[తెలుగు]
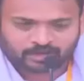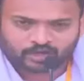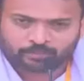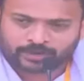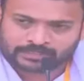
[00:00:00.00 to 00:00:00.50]

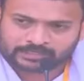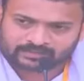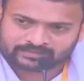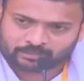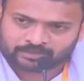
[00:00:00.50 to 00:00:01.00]
రెండు
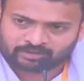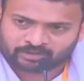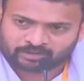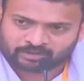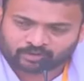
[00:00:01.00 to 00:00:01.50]
పార్టీల
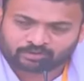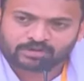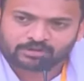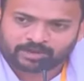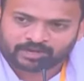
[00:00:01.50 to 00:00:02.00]
సమన్వయంతో
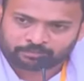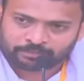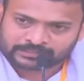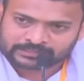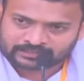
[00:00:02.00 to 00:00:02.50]
మనం
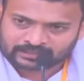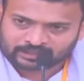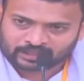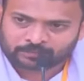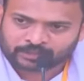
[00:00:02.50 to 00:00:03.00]
పనిచేసే
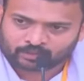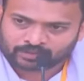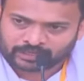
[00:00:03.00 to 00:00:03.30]
తీరు మీద